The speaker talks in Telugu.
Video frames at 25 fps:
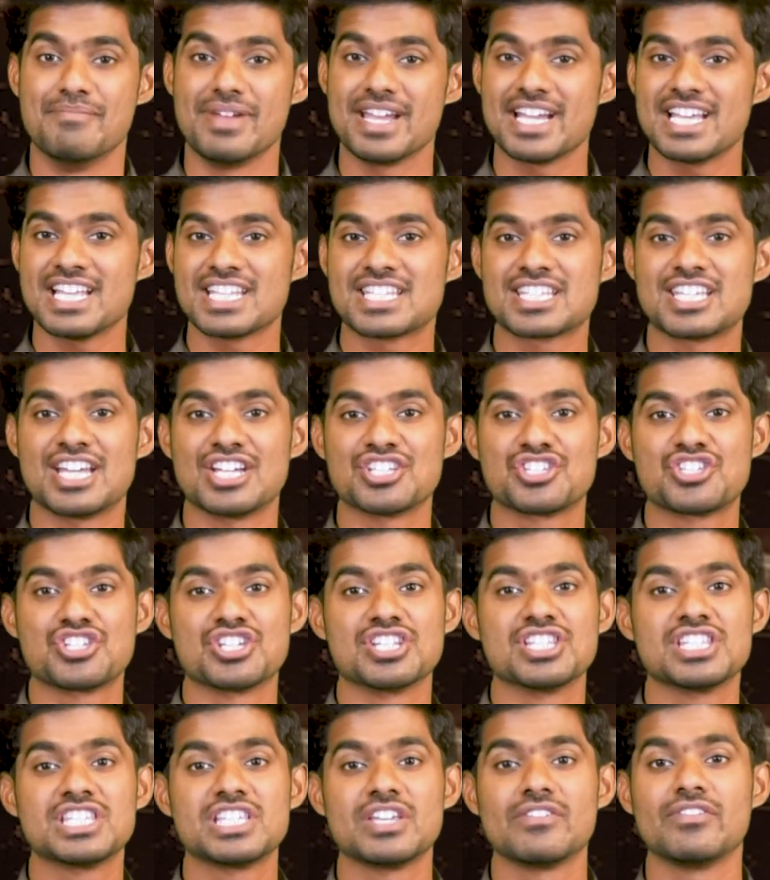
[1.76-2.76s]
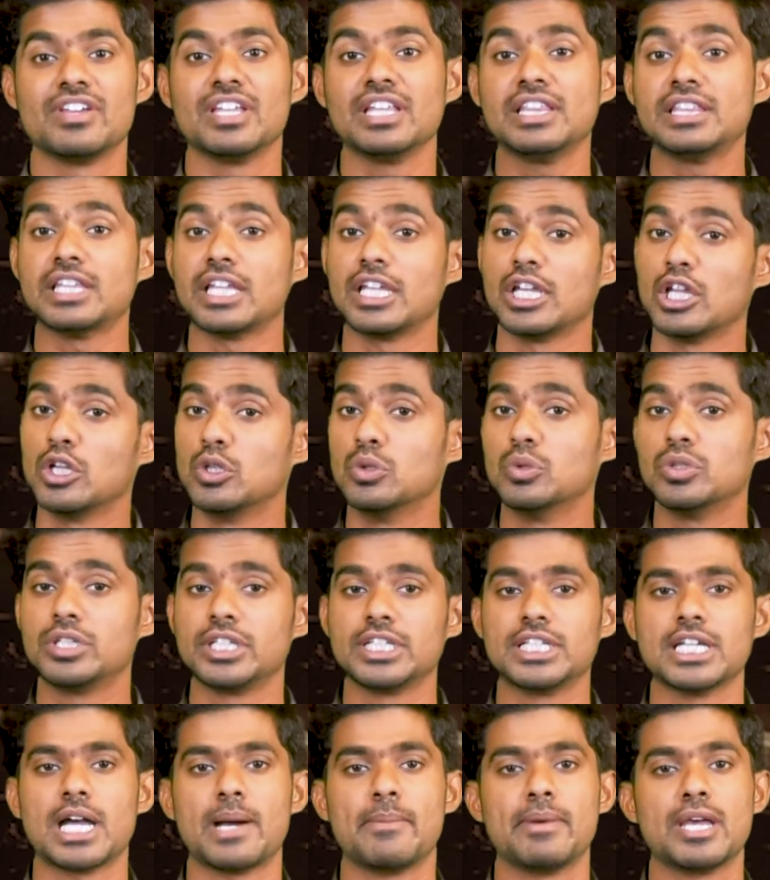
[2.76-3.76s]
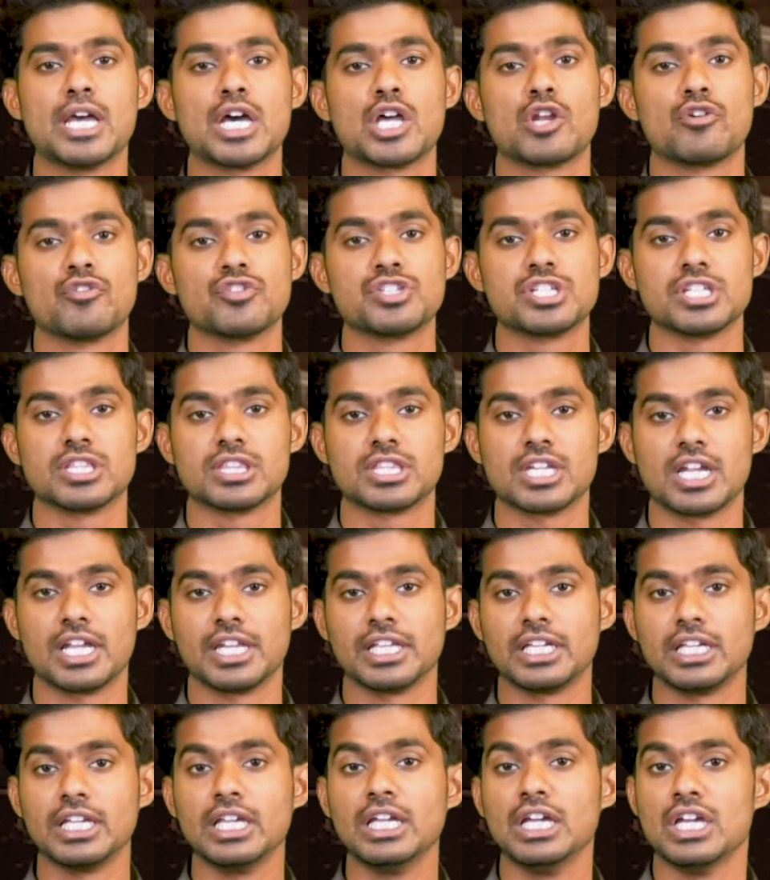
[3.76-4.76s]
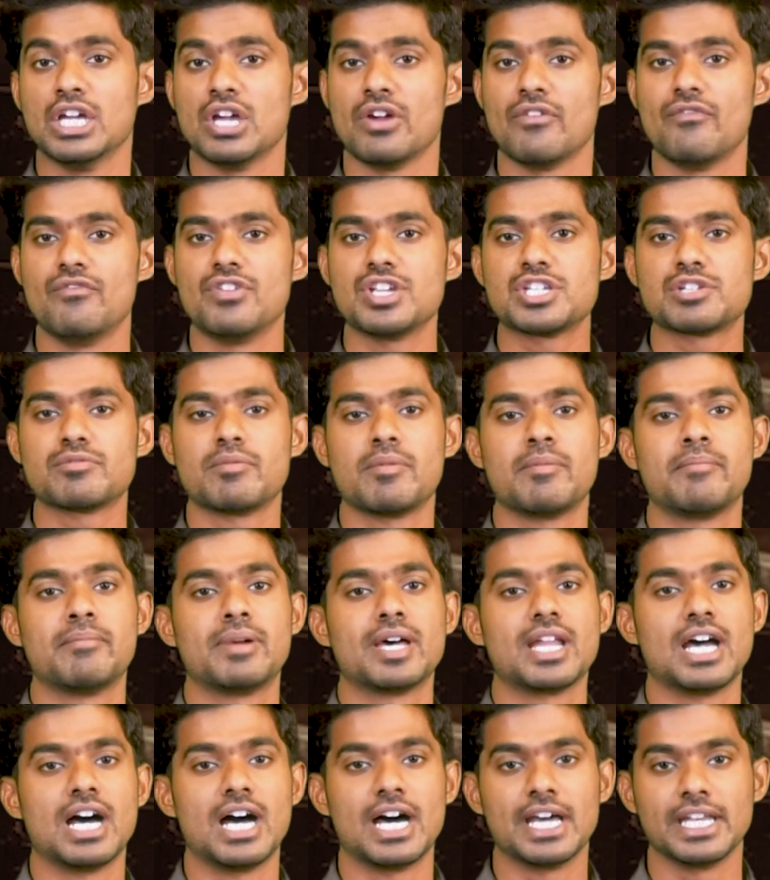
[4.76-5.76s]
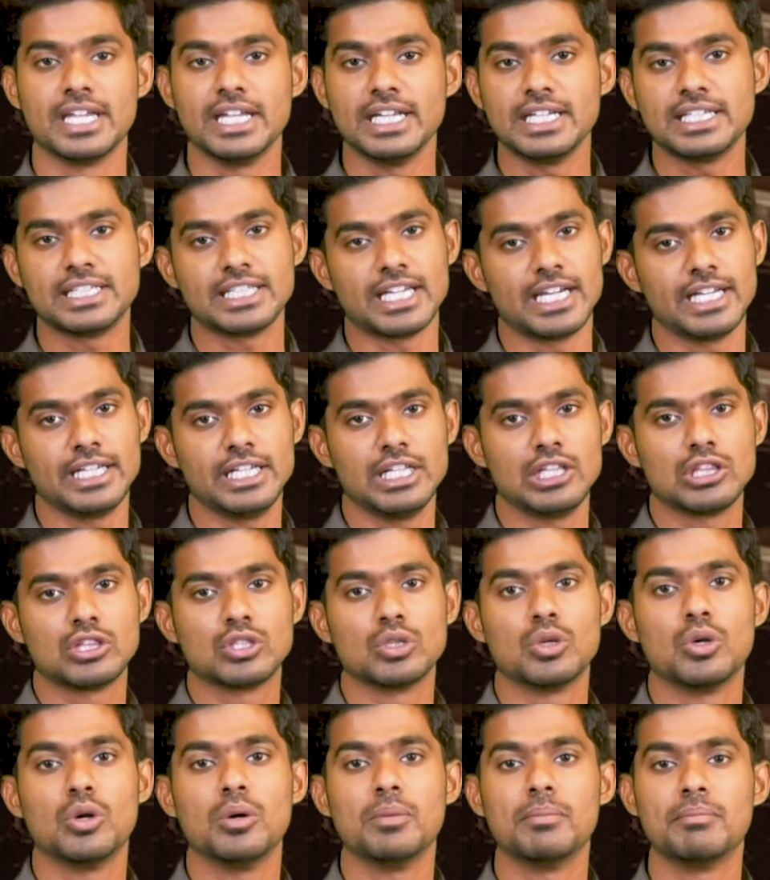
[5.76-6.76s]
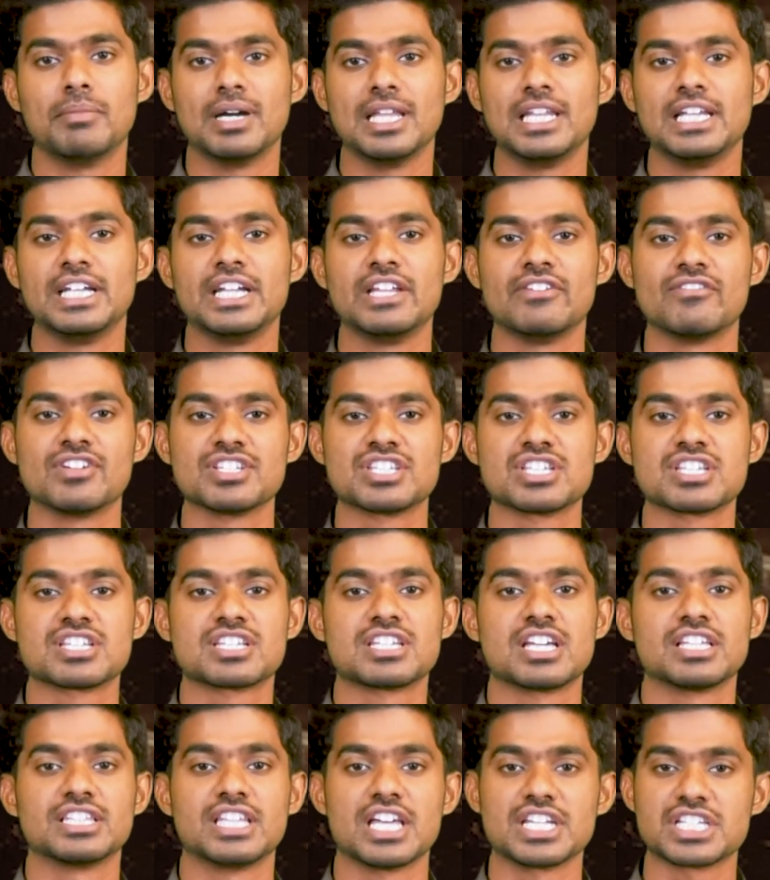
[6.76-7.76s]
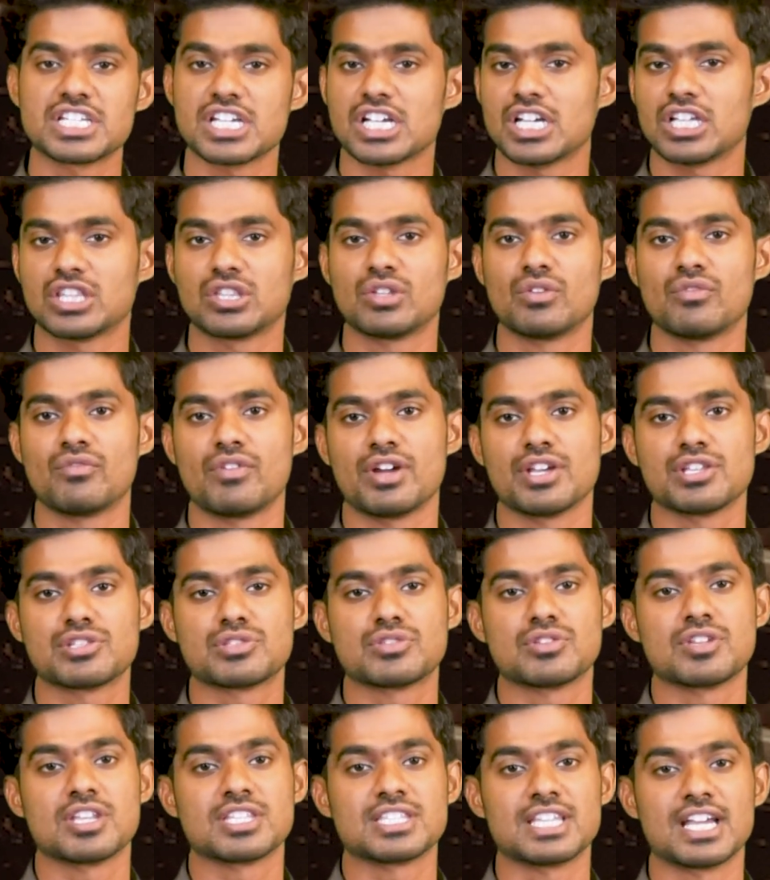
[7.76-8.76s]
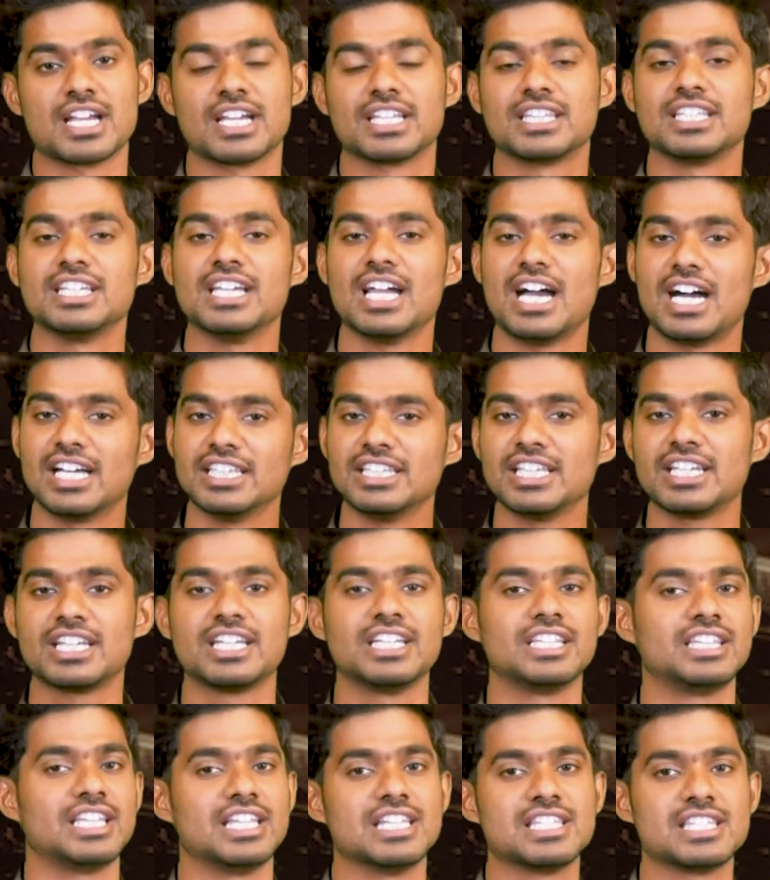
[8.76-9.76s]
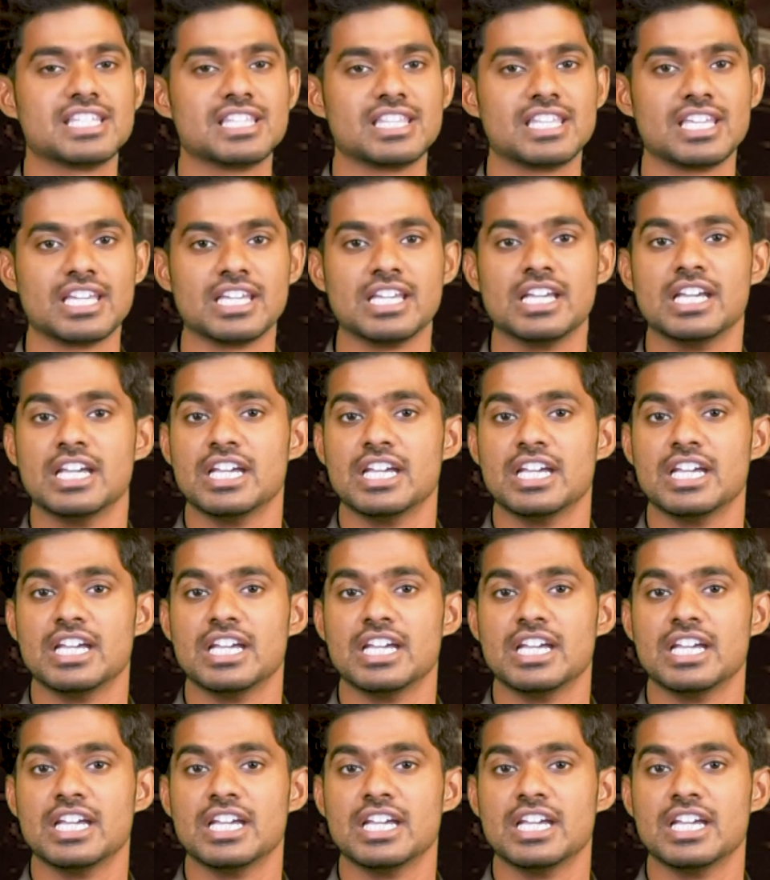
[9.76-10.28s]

మెగాస్టార్ చిరంజీవి తన నూట యాభై ఆరవ చిత్రానికి విశ్వంబర అనే టైటిల్తో మల్లిడి వశిష్ఠ దర్శకత్వం వహిస్తున్న సంగతి అందరికీ తెలిసింది